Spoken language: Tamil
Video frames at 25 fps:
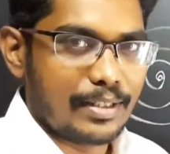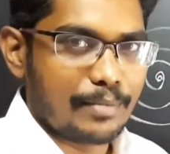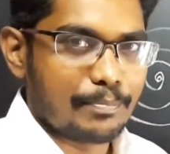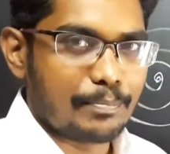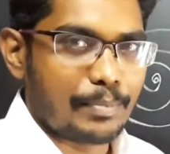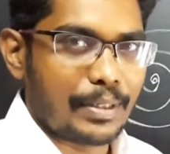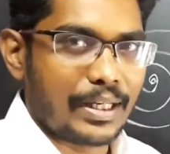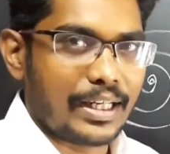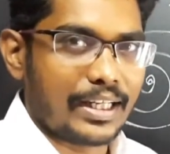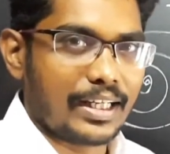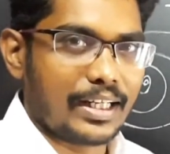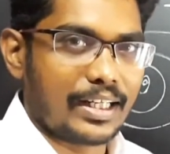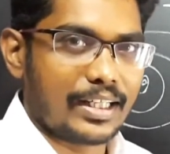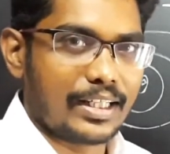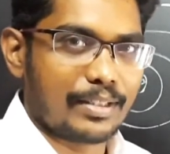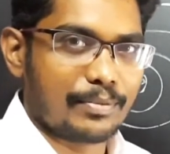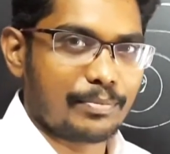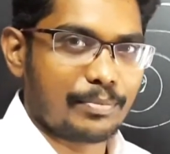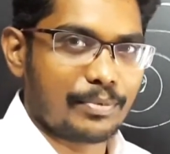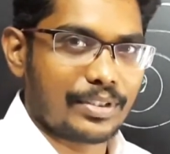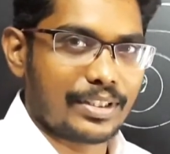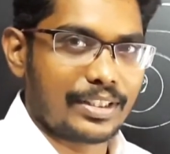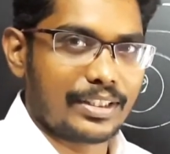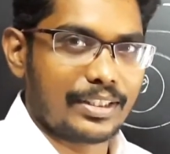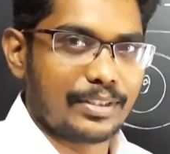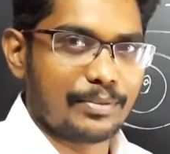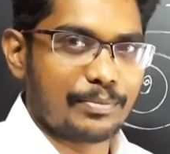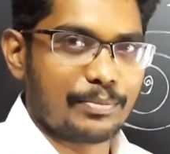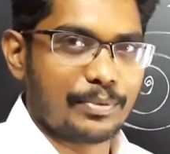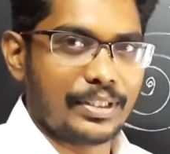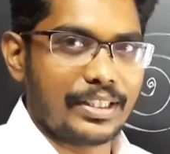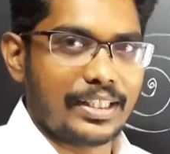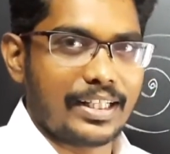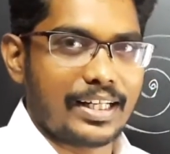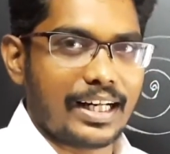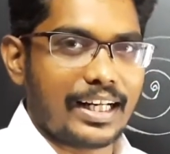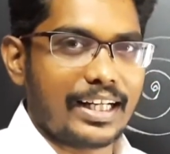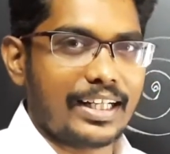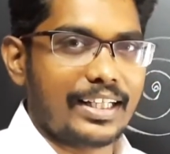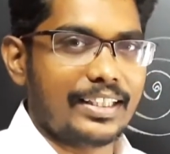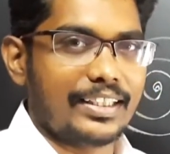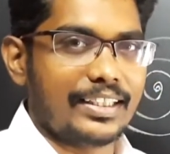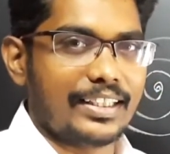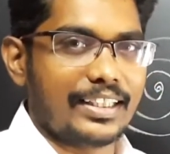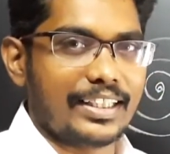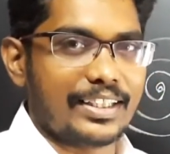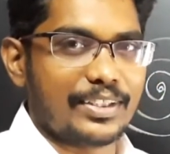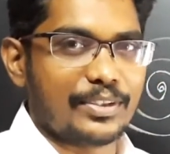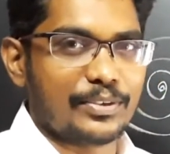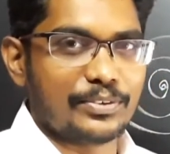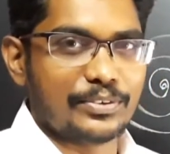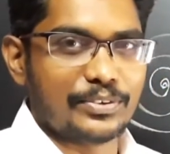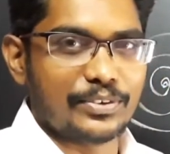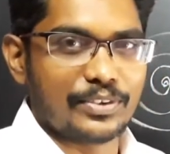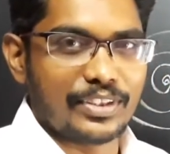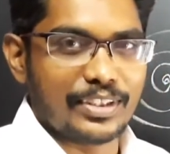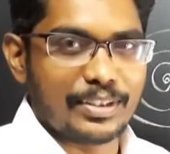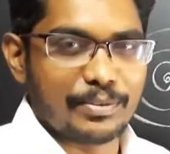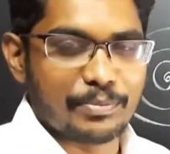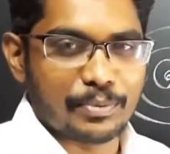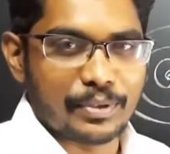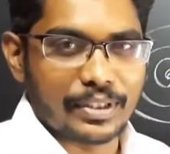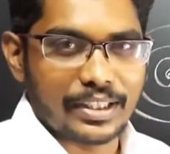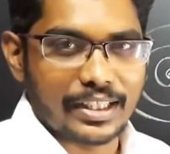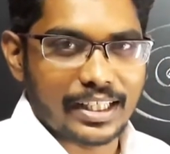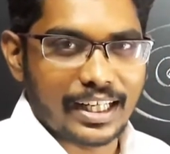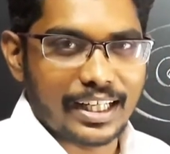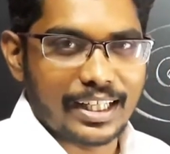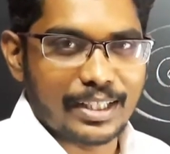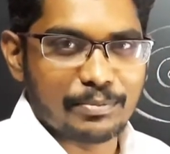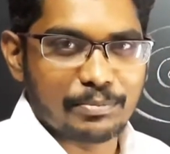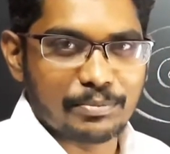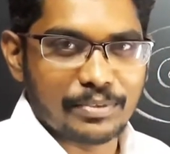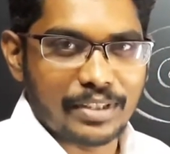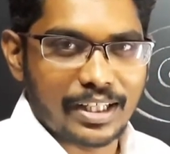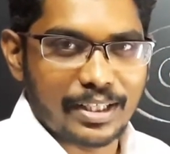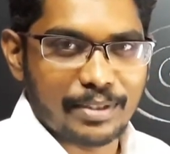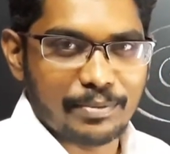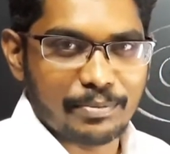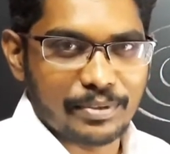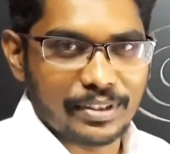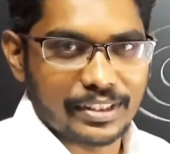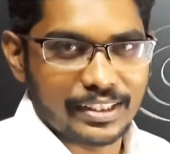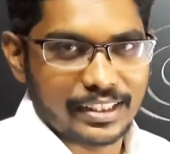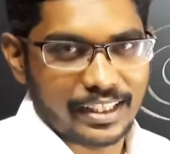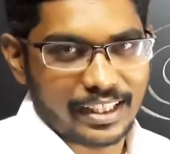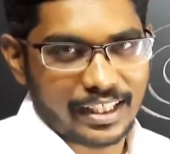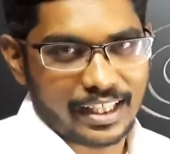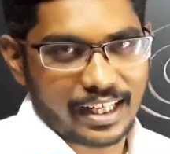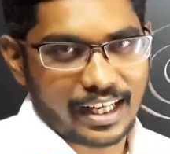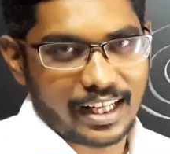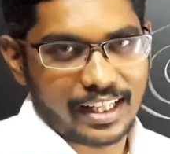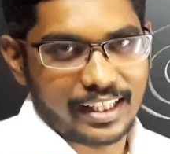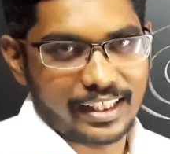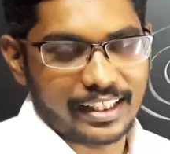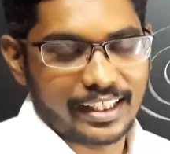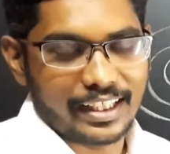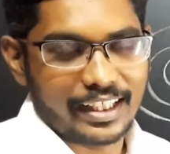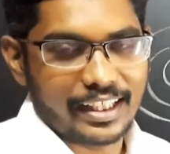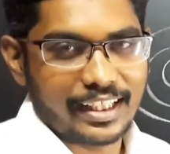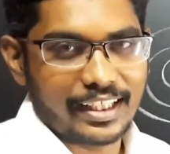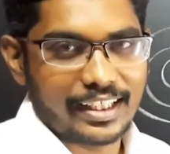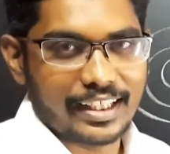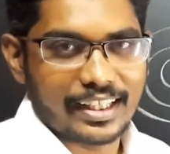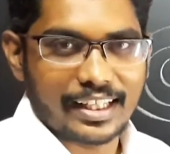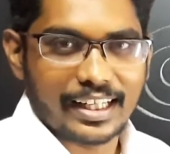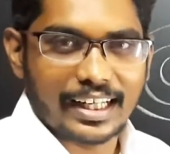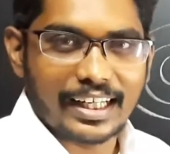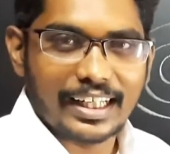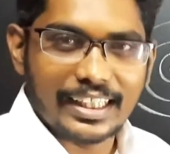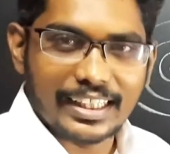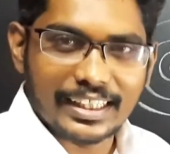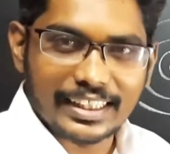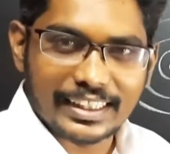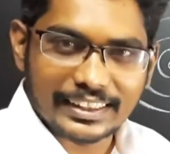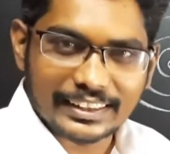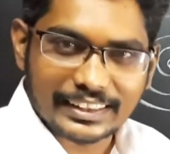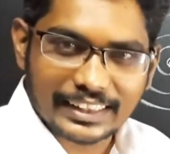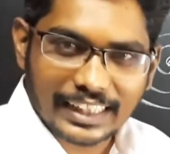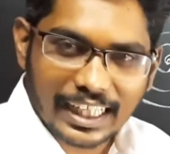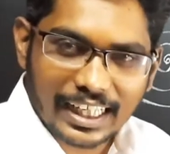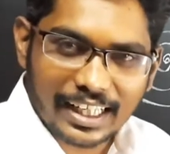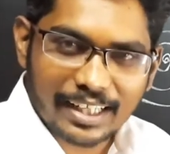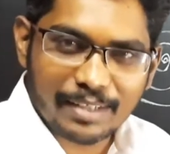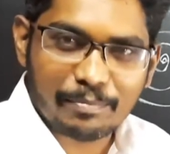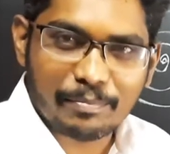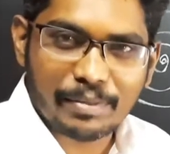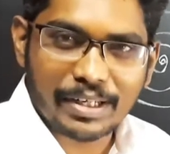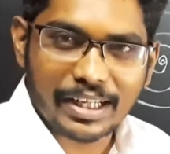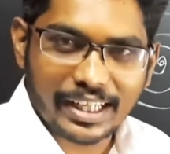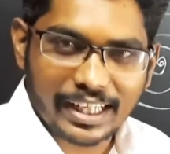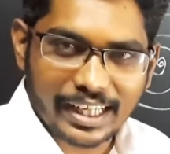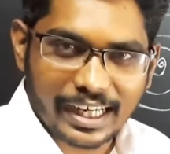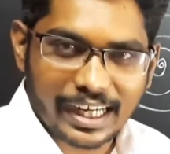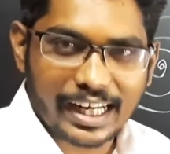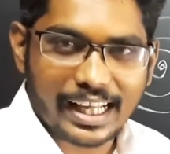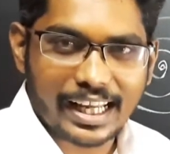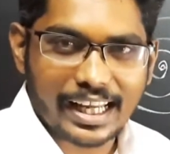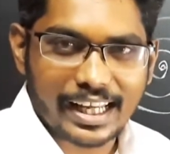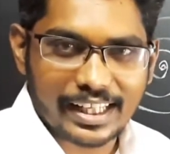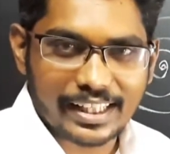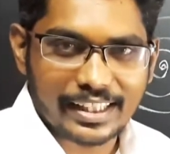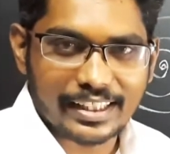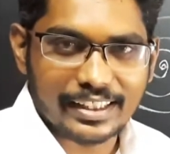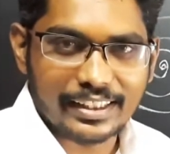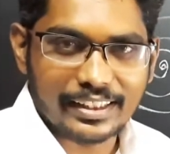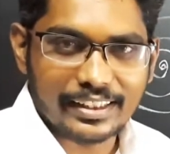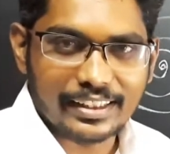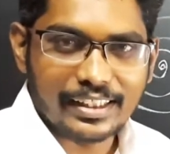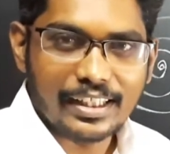பயங்காட்ட போகிறேன்ட்டு போய் ட்ரெயின் நிற்கும்னு சொல்லி போய் ட்ரெயின் முன்னாடி போய் நின்றாதீங்க ட்ரெயினுக்கு சடன் பிரேக் கிடையாது